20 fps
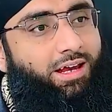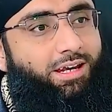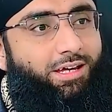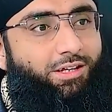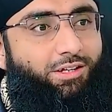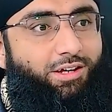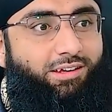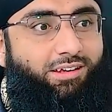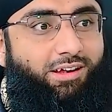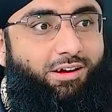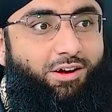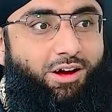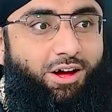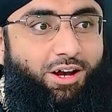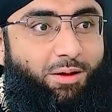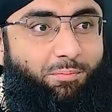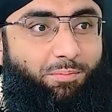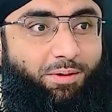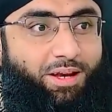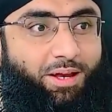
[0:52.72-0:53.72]
क्या नहीं जैसा
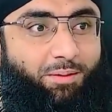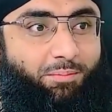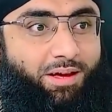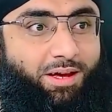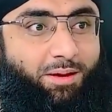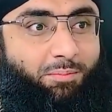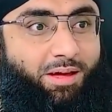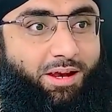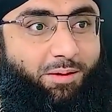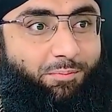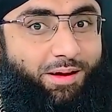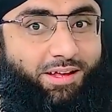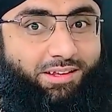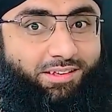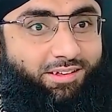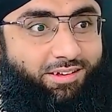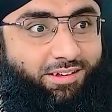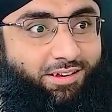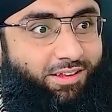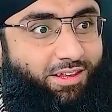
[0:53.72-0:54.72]
खाना पीने में ये मेरे
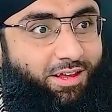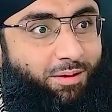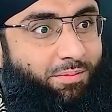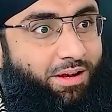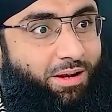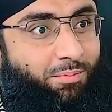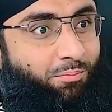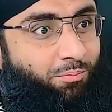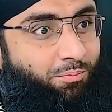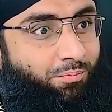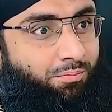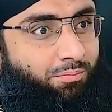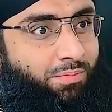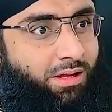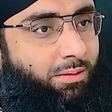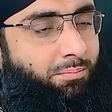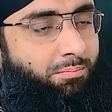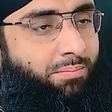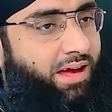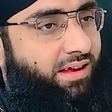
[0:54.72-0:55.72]
पास कितना
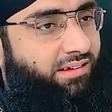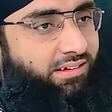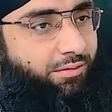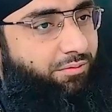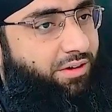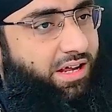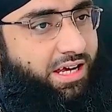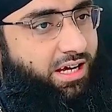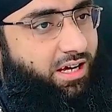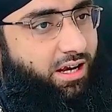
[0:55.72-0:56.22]
मतलब मैं सिर्फ नहीं